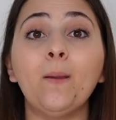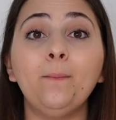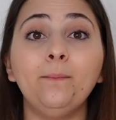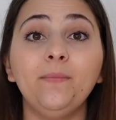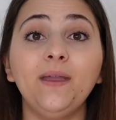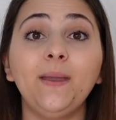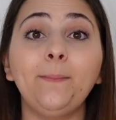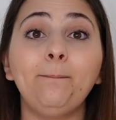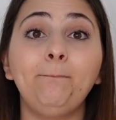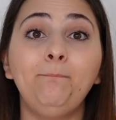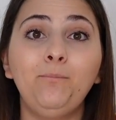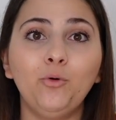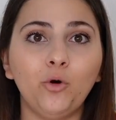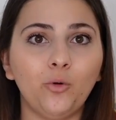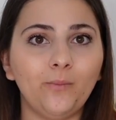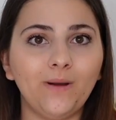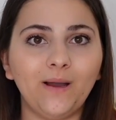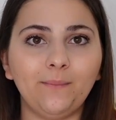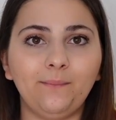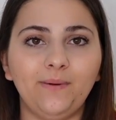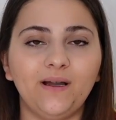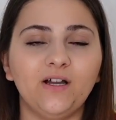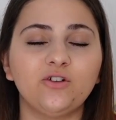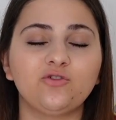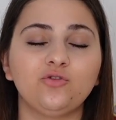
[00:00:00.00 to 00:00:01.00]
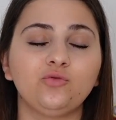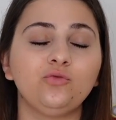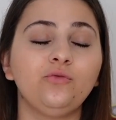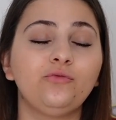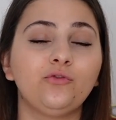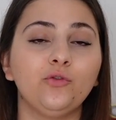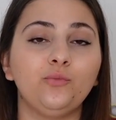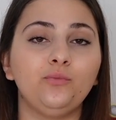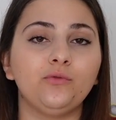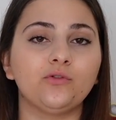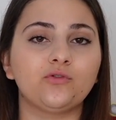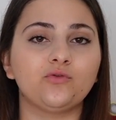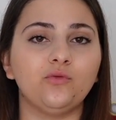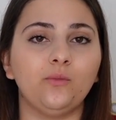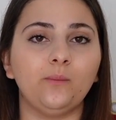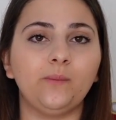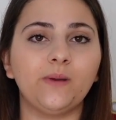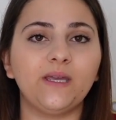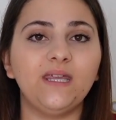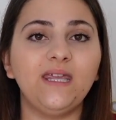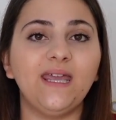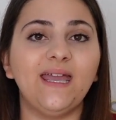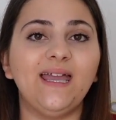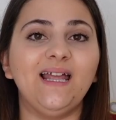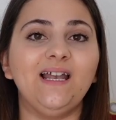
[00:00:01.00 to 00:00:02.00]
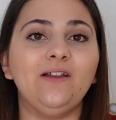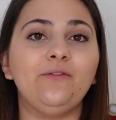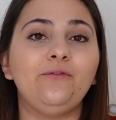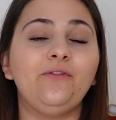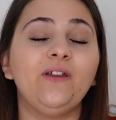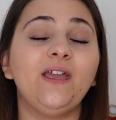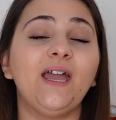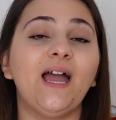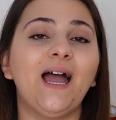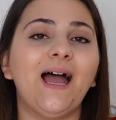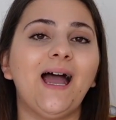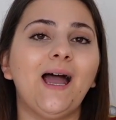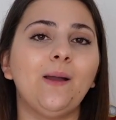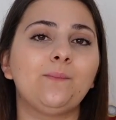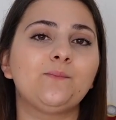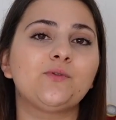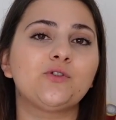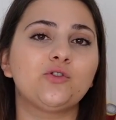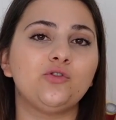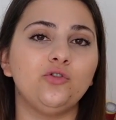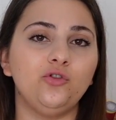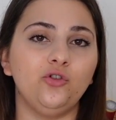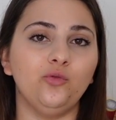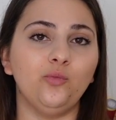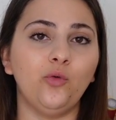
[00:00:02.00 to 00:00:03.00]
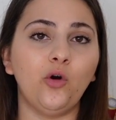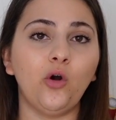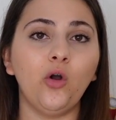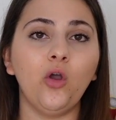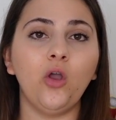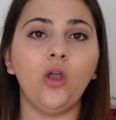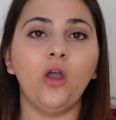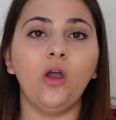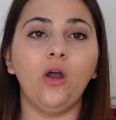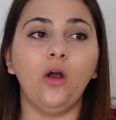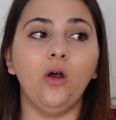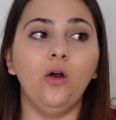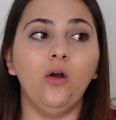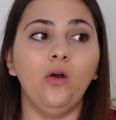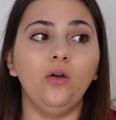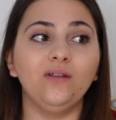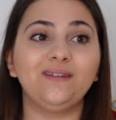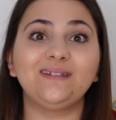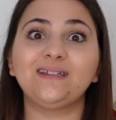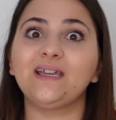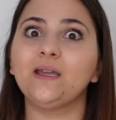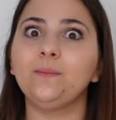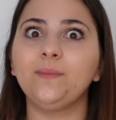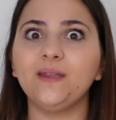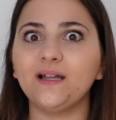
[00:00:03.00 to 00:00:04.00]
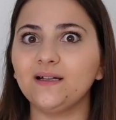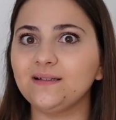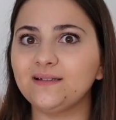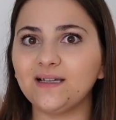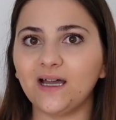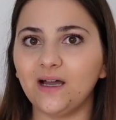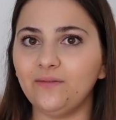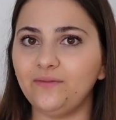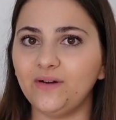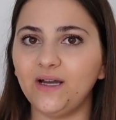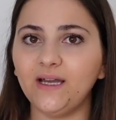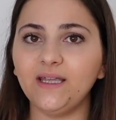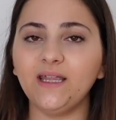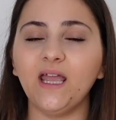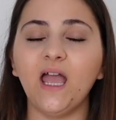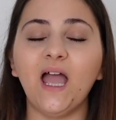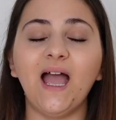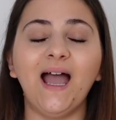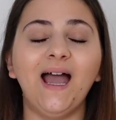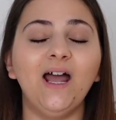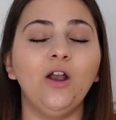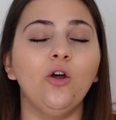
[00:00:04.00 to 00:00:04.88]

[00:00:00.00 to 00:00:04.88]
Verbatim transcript: mais pour ma part, je trouve que pour son prix, elle fait absolument euh, très bien le travail.